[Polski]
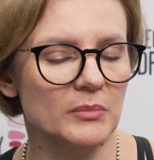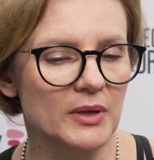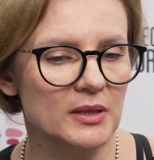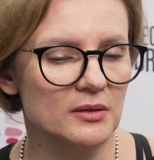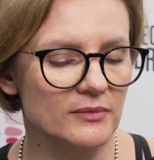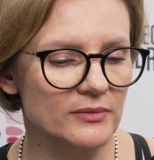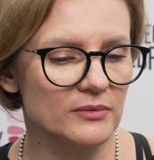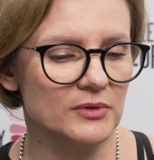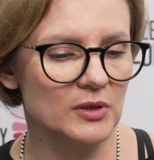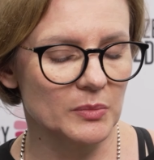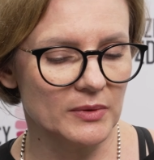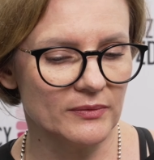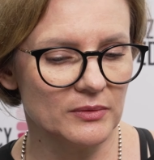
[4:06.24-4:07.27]
bardzo że
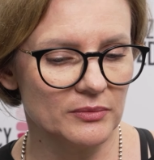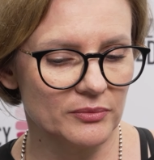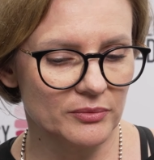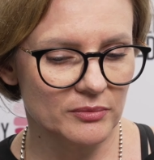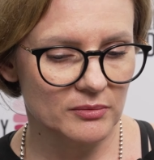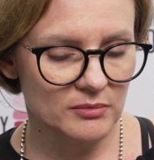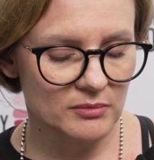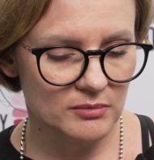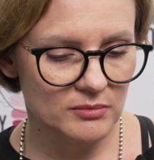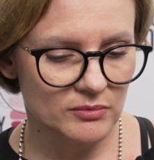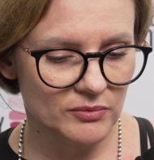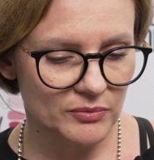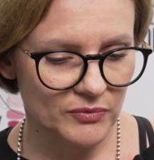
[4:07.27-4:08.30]
tak powiem,
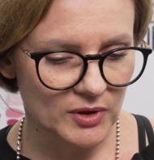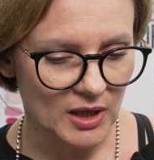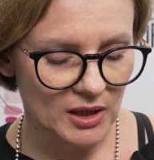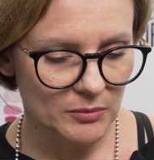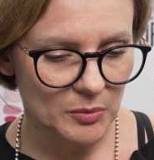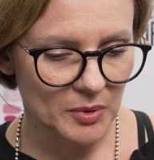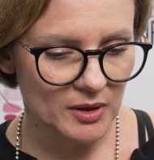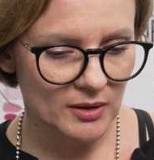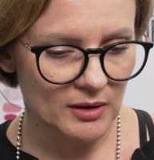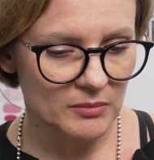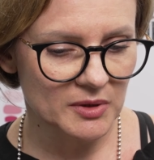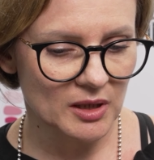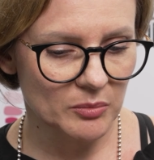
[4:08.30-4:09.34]
wydajnymi
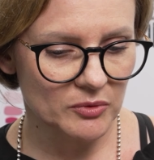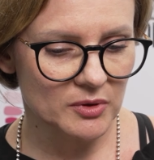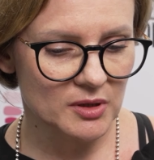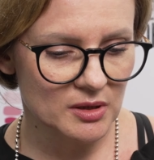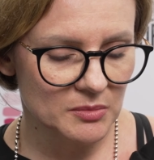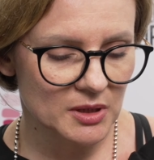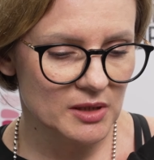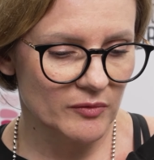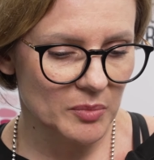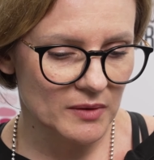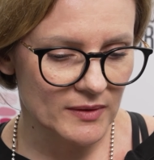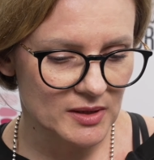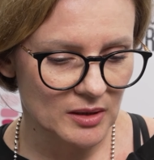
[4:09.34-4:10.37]
protokołami terapeutycznymi, gdzie
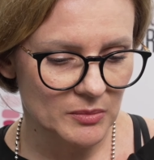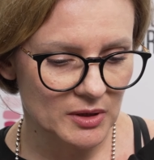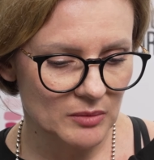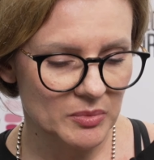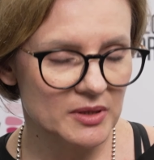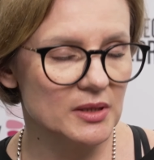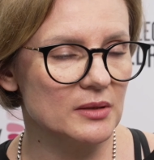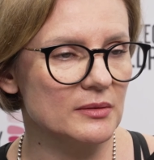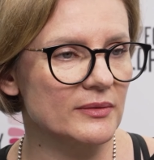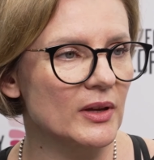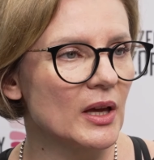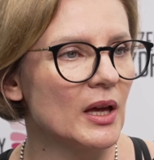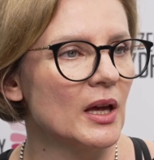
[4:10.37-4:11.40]
wprowadzamy tych pacjentów
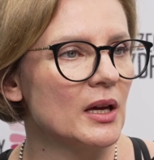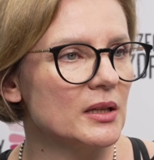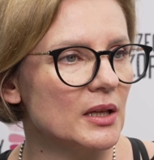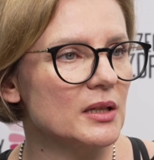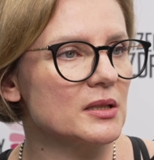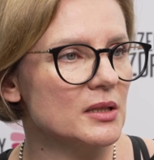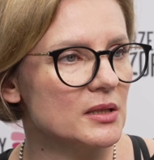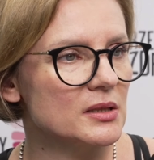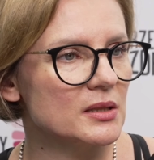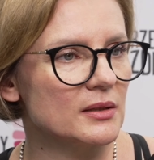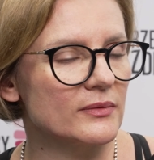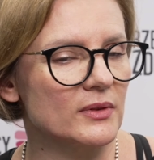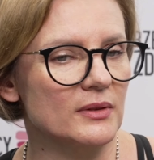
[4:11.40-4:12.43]

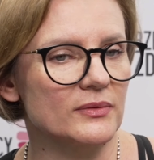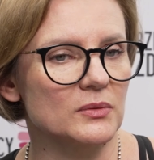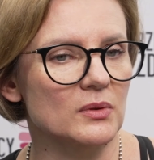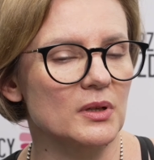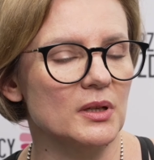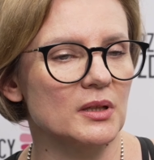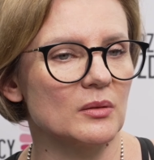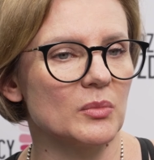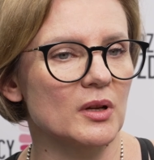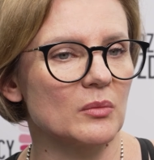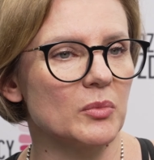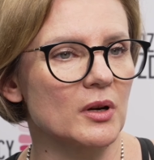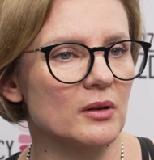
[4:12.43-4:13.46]
najczęściej we wtórnej
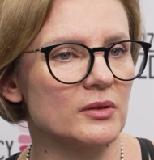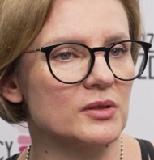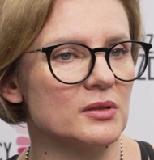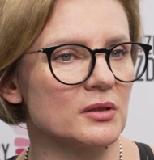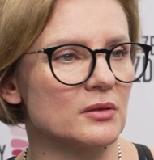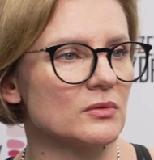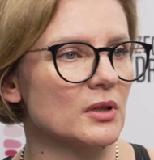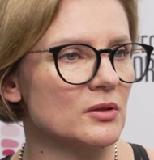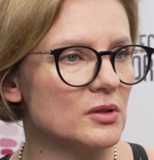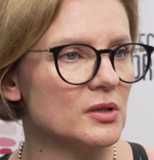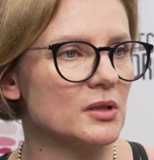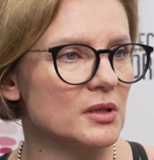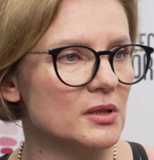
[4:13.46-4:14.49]
doborodporności, no to to
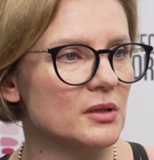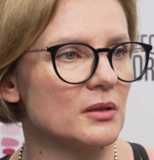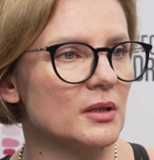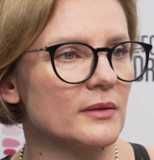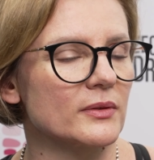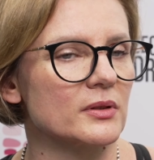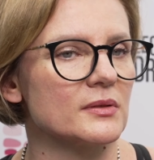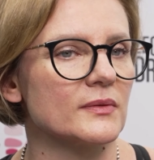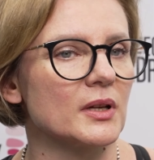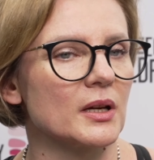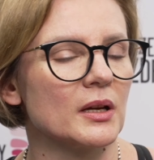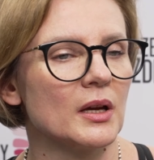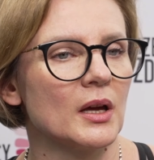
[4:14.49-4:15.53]
oczywiście też z kolei wchodzi w
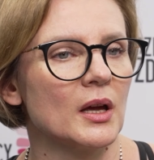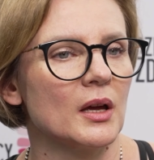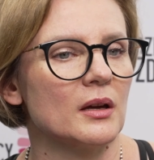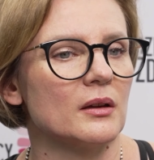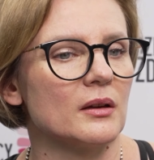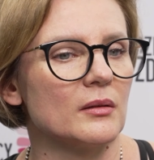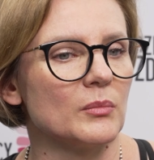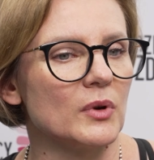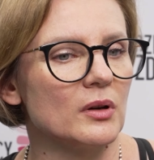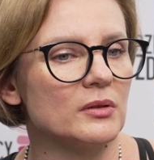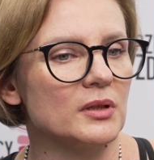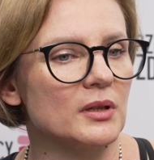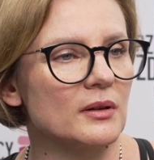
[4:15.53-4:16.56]
grę e,
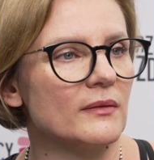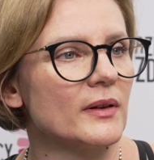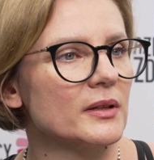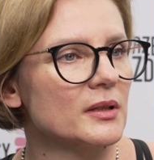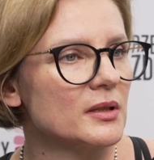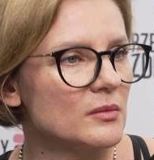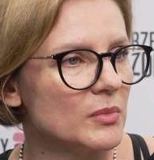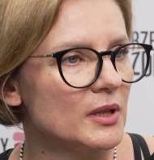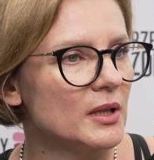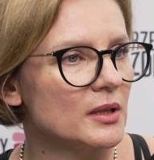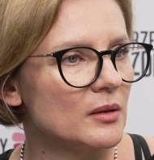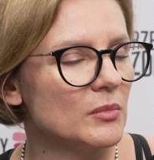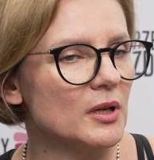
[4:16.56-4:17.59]
monitorowanie też
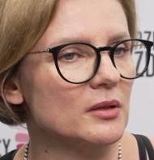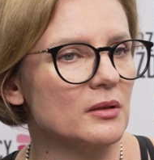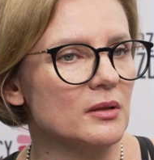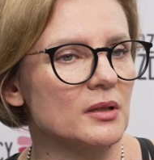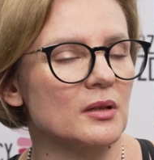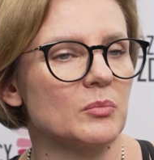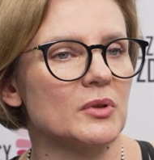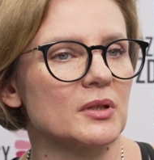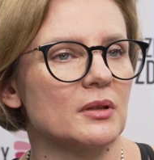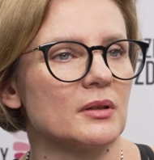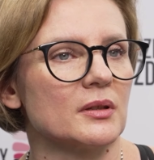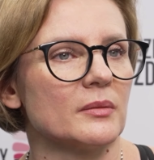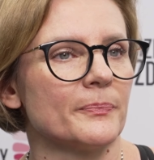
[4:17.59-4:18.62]
badań laboratoryjnych pod
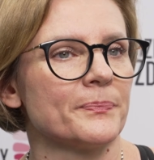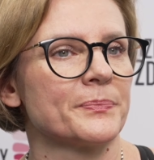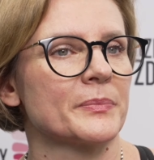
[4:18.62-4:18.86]
kątem